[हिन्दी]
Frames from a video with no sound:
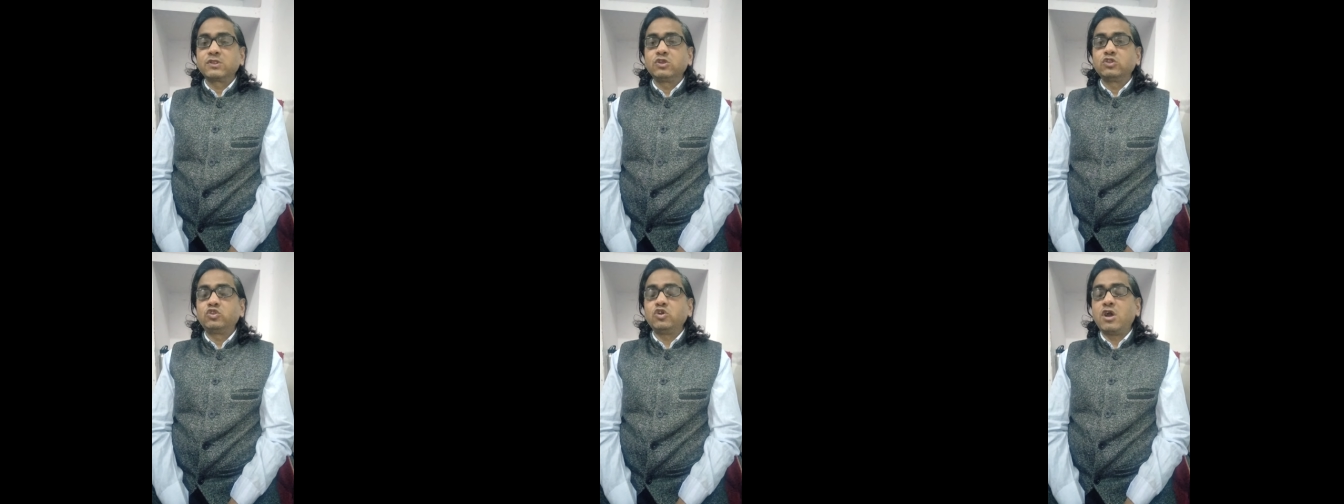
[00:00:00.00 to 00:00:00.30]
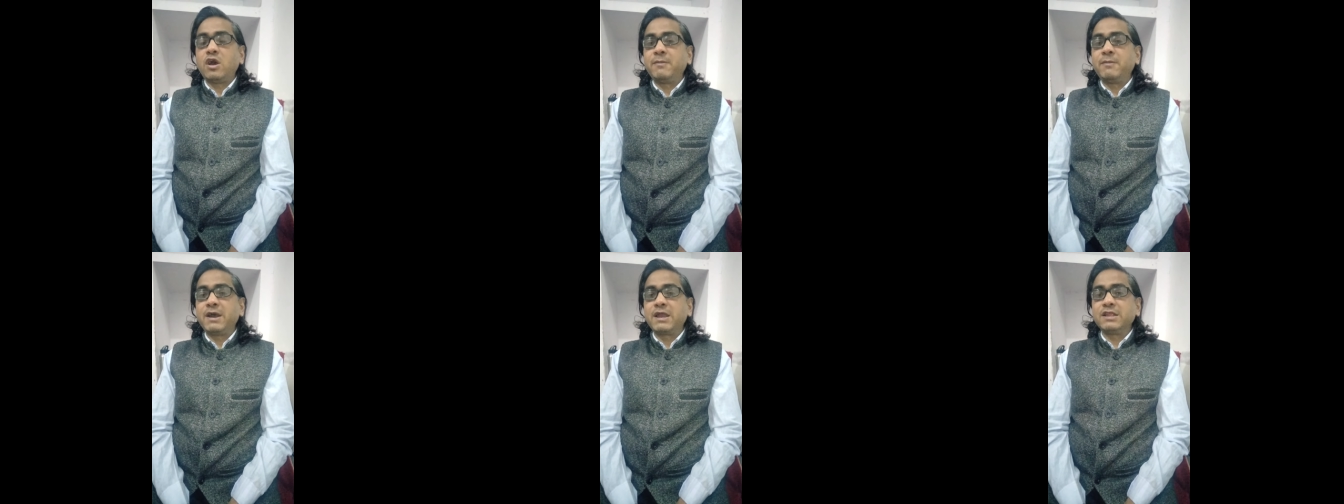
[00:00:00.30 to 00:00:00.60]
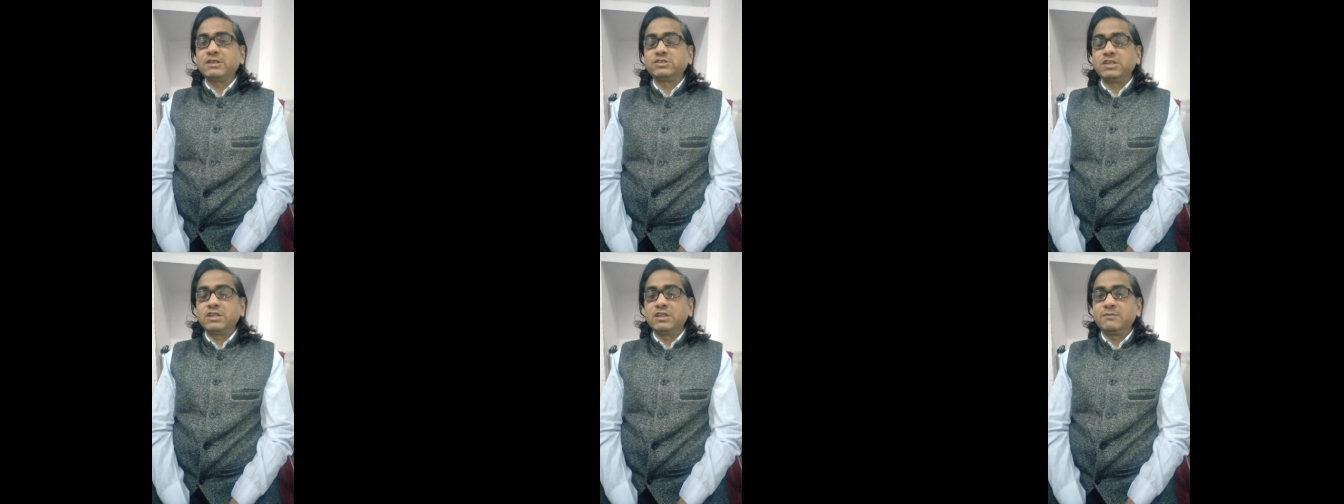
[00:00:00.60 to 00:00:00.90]
तो हमारे
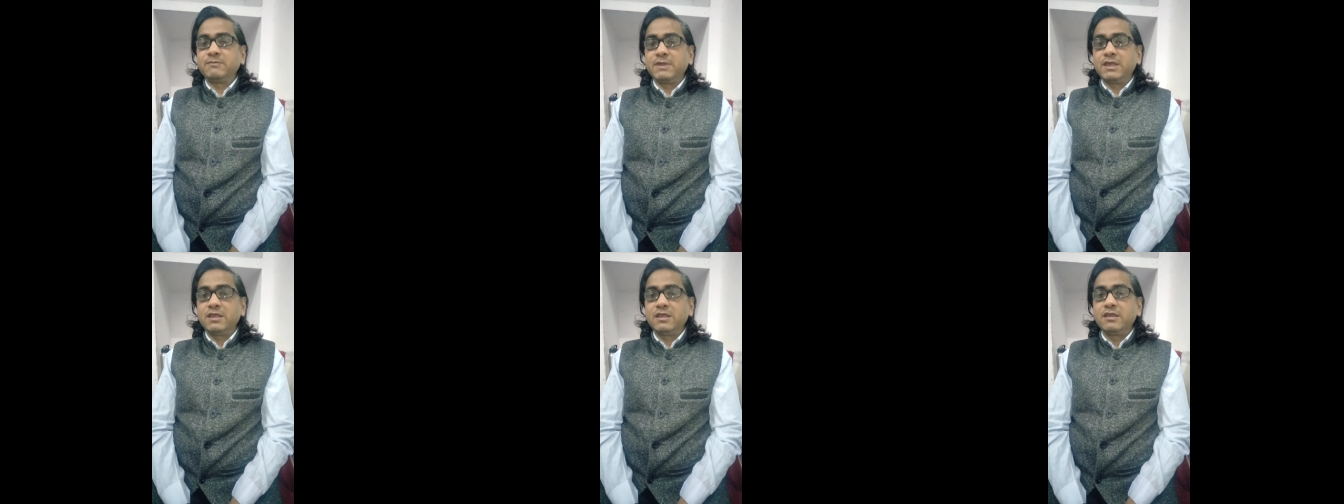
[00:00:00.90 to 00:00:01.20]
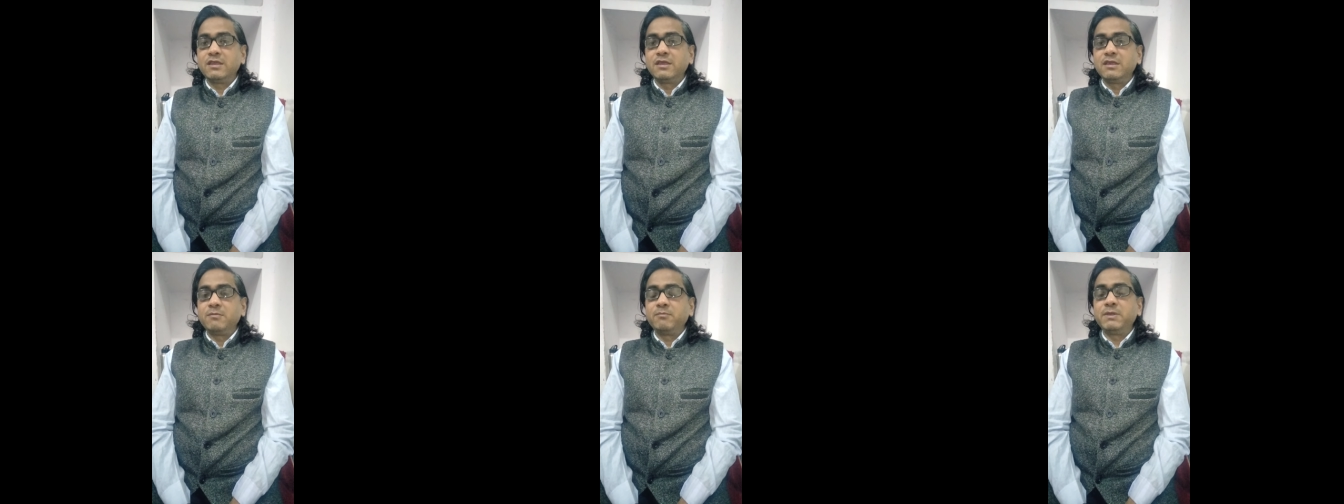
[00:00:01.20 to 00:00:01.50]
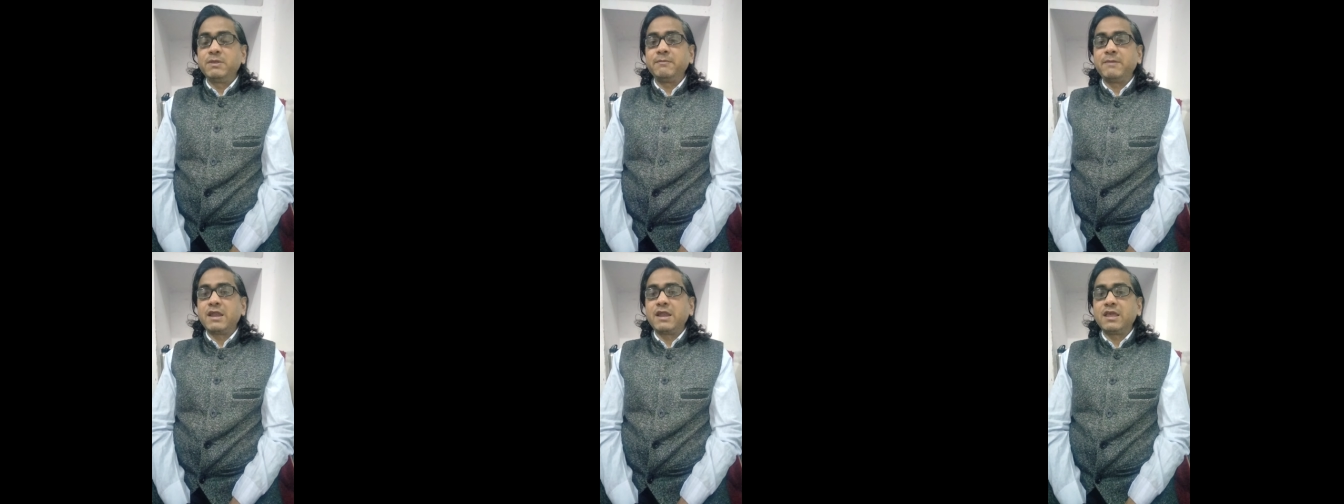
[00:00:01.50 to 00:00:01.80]
शरीर में
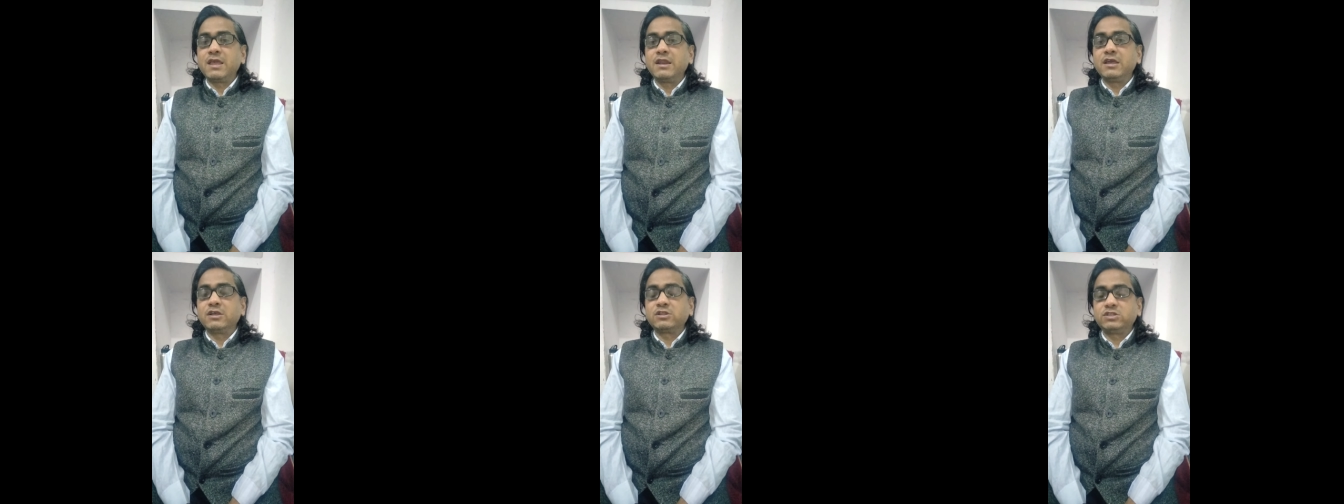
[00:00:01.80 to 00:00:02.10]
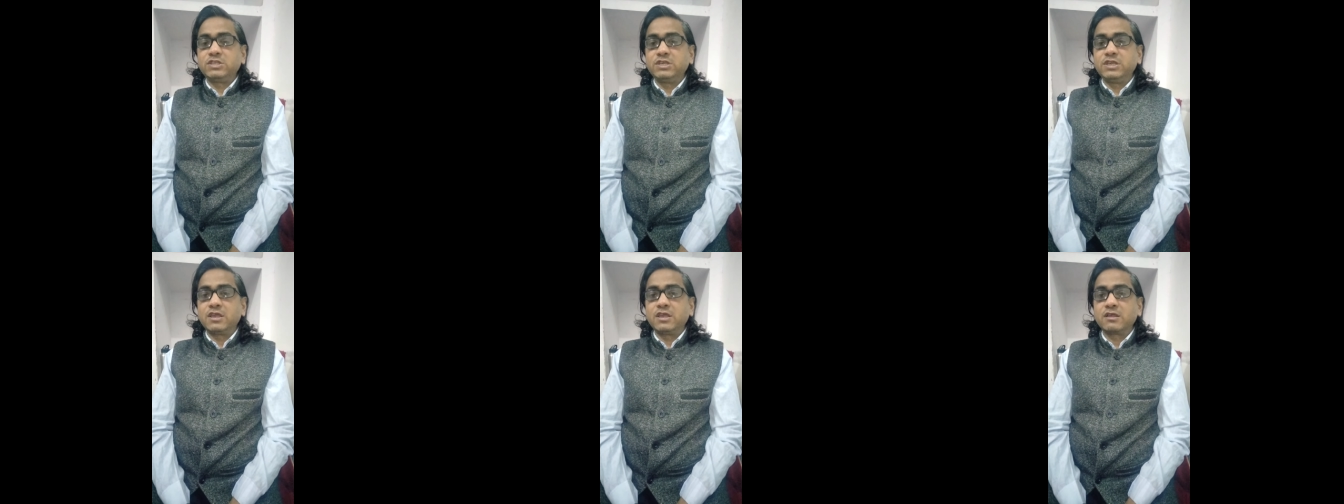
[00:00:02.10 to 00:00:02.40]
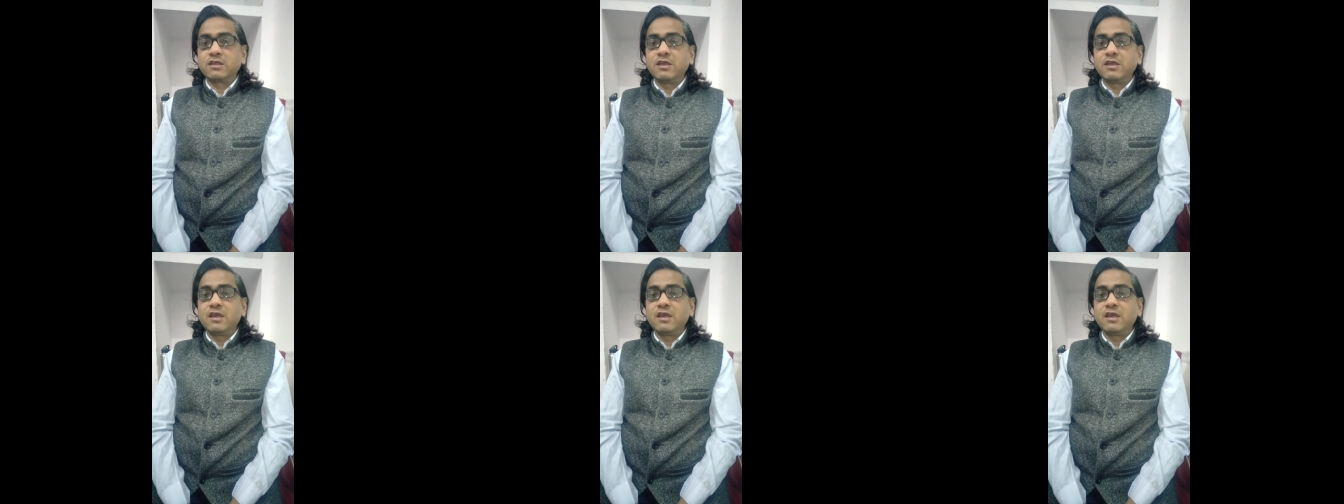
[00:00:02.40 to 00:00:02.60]
बीमारियां लगती हैं